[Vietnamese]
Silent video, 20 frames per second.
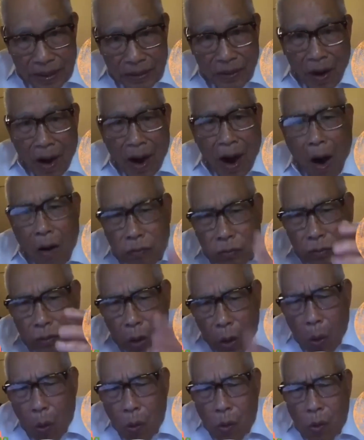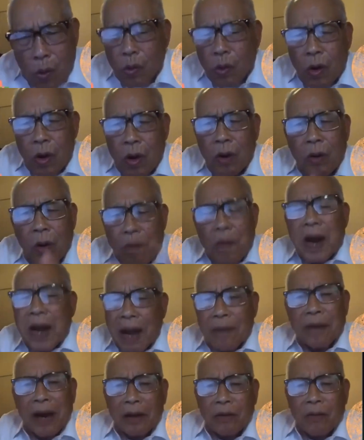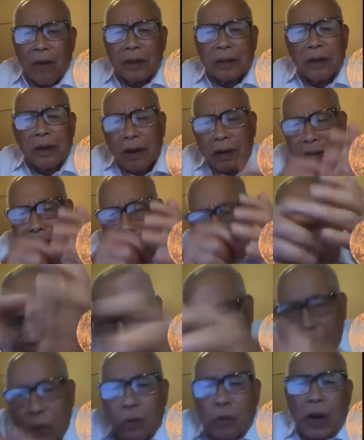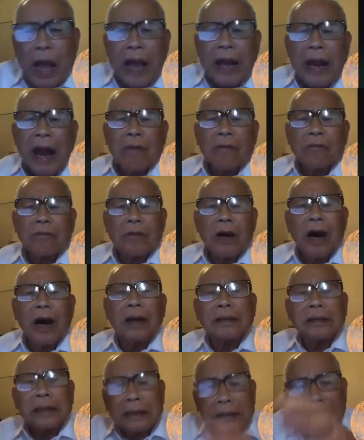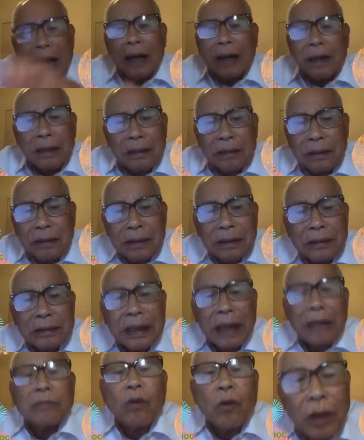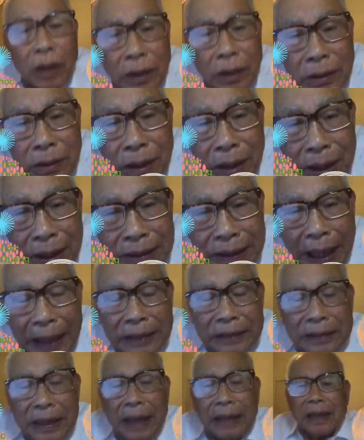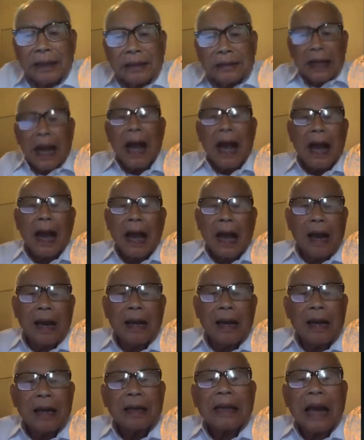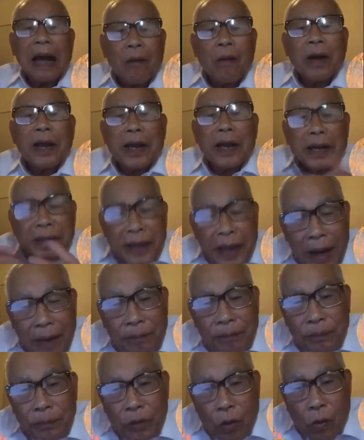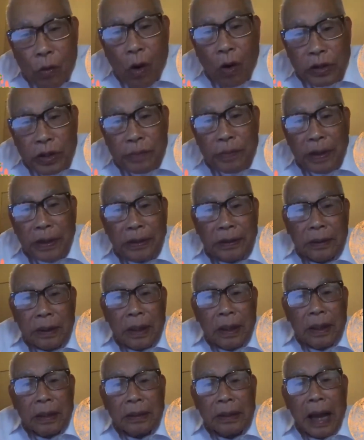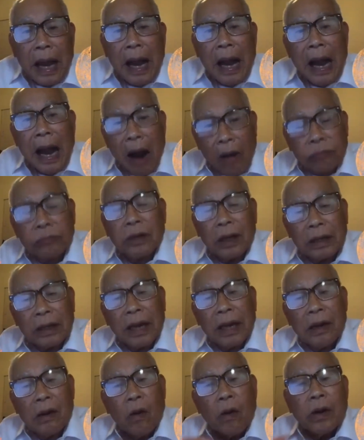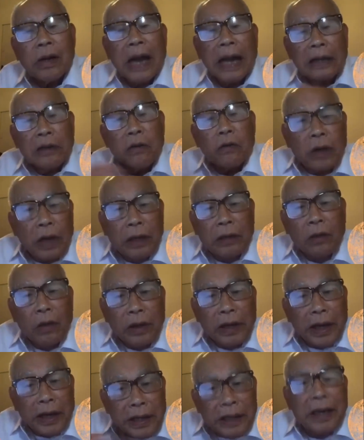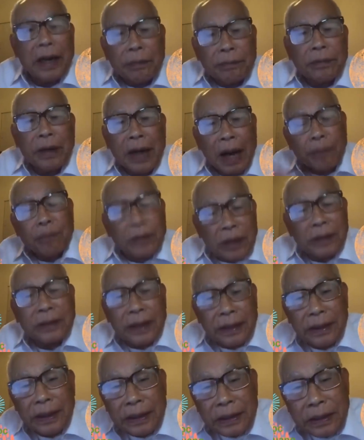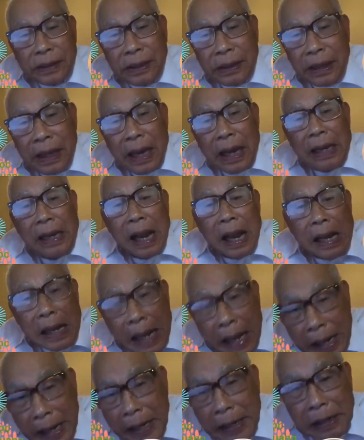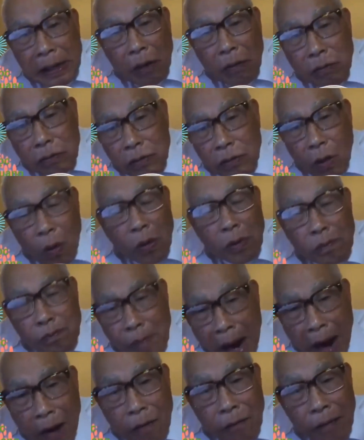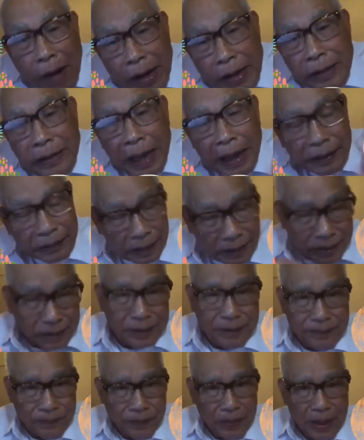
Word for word: nó không đủ, có mười lăm nghìn quân nó chỉ đủ để đóng ở các thành phố lớn. Thành ra dân ta đã có kinh nghiệm, cụ Hồ Chí Minh đã học được cái lối đánh du kích có kinh nghiệm khắp nơi trên thế giới là lấy nông thôn bao vây thành thị,